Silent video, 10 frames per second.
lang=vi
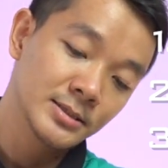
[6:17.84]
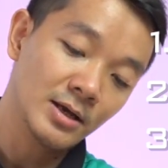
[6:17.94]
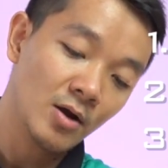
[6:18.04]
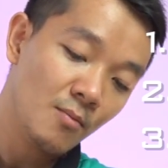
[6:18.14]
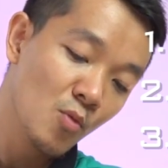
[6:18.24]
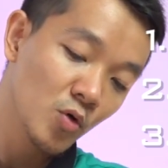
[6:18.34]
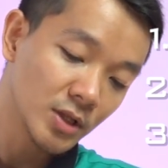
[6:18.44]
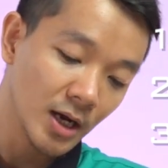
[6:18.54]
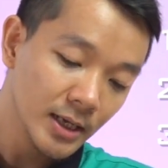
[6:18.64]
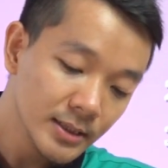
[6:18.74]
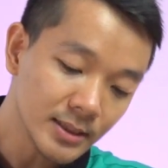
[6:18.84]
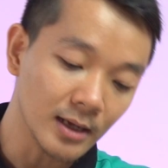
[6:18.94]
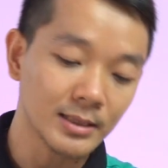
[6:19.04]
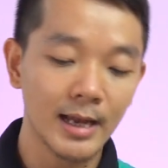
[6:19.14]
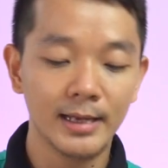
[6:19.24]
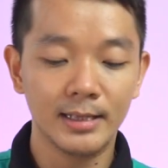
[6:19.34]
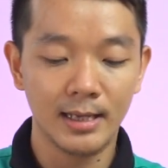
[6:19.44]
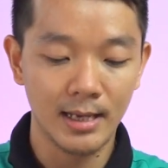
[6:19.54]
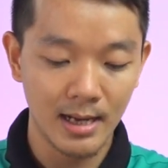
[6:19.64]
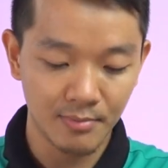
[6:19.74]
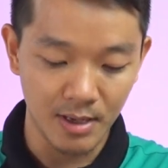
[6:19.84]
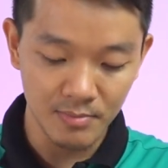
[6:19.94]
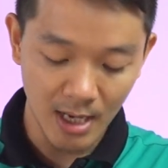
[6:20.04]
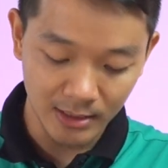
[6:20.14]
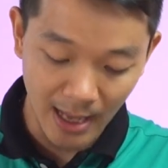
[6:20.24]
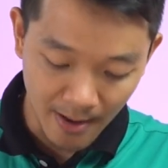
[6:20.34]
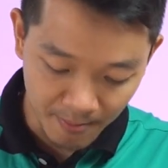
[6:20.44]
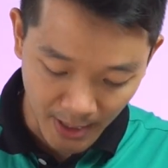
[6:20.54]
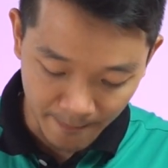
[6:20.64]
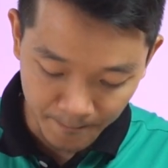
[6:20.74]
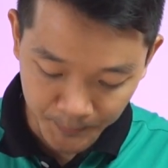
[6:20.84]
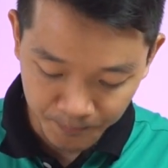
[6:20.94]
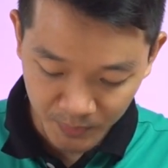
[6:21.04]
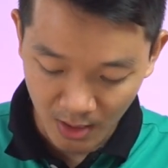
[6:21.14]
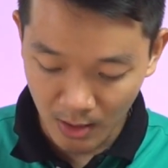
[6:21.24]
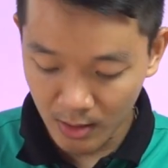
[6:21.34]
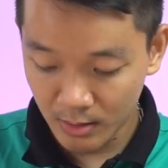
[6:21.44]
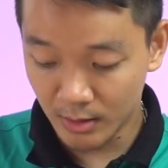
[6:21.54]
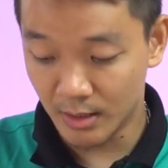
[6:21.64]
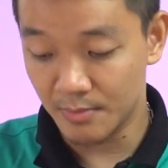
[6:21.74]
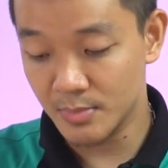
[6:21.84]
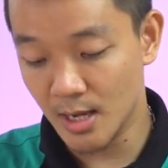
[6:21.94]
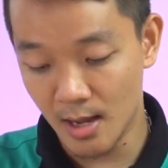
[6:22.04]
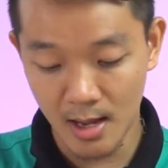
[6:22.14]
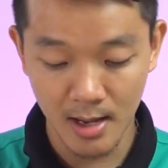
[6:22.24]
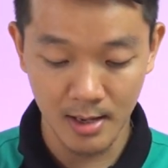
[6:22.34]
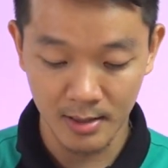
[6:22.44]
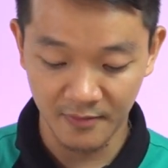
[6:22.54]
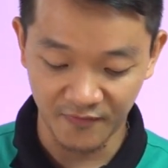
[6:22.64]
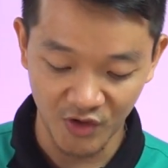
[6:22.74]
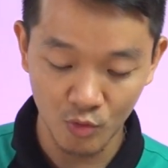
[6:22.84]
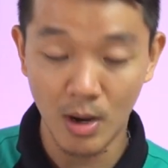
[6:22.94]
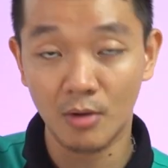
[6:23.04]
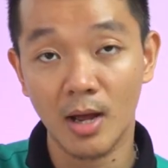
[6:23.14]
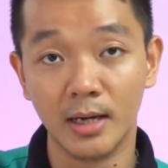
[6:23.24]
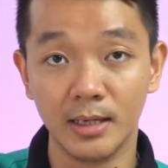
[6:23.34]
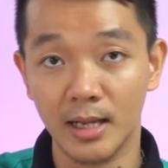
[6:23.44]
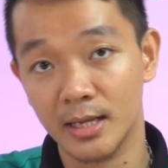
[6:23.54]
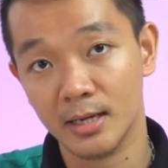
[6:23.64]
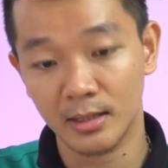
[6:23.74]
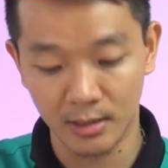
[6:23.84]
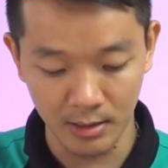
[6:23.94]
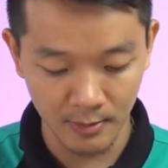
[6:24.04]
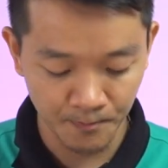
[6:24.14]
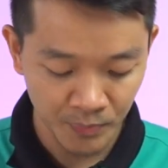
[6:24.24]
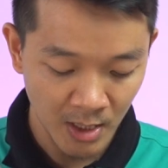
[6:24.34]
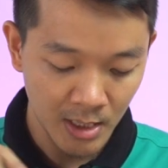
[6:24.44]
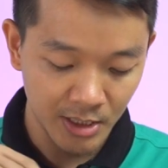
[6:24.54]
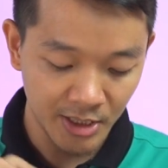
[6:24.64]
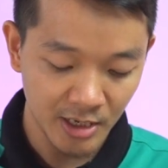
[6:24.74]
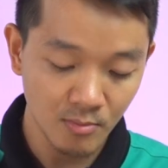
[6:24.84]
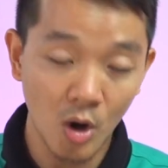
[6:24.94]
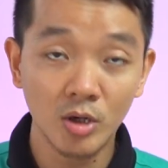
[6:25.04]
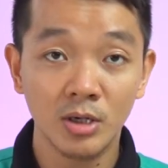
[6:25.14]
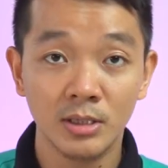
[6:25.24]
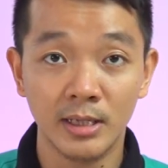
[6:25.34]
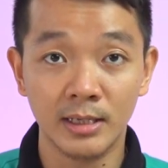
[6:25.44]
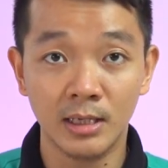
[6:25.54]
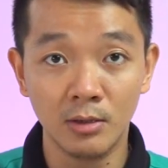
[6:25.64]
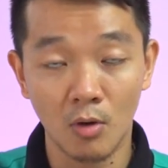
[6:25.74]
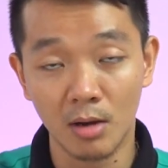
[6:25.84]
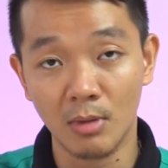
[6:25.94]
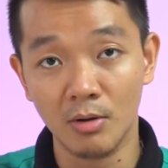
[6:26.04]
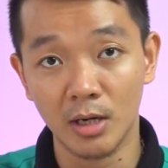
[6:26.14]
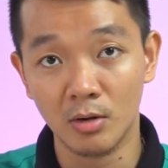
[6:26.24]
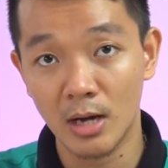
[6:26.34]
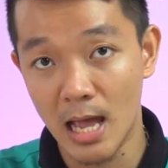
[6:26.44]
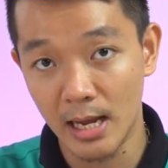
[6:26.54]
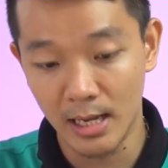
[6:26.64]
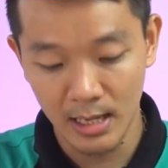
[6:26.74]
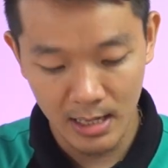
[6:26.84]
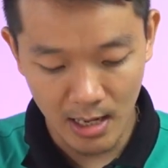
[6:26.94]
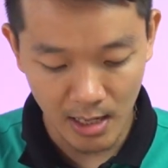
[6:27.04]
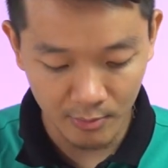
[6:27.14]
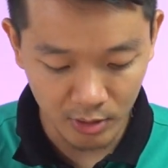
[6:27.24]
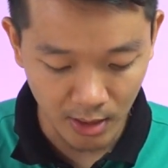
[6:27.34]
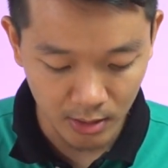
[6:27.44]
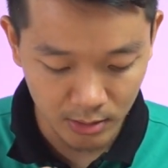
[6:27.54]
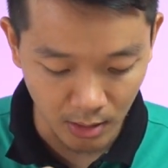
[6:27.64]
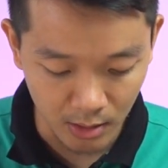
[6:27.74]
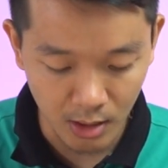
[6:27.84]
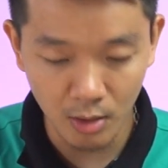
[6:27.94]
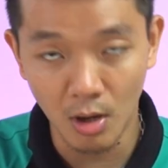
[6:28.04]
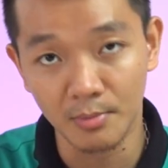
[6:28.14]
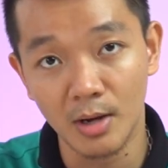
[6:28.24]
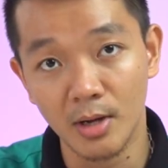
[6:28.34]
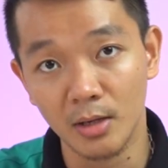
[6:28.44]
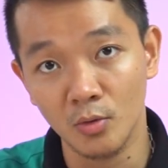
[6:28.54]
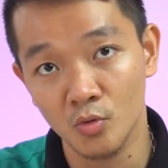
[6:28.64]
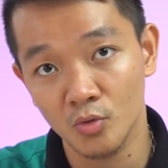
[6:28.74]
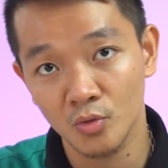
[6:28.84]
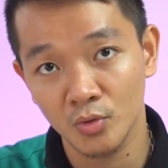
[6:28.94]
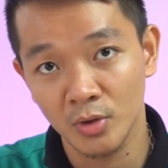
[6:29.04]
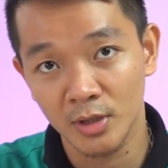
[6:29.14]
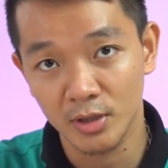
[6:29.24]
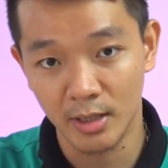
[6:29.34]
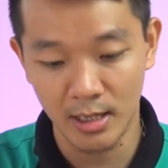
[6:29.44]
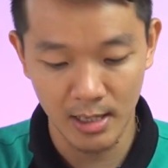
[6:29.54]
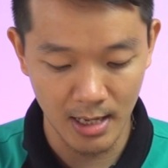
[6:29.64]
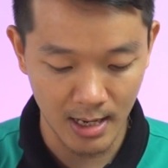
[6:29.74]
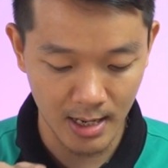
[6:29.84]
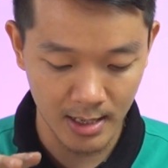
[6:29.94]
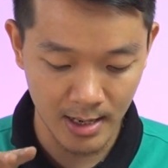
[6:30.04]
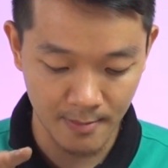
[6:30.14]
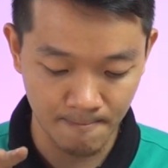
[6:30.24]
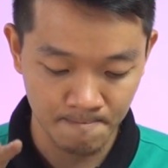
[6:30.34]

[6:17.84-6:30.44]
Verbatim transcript: sau đó mua tới tận tay thì anh em kiểm tra tem nè đó là kiểm tra phiếu bảo hành này kia các thứ riêng bot thì kích hoạt bảo hành online anh em có thể tự kích hoạt bảo hành luôn cho nên là anh em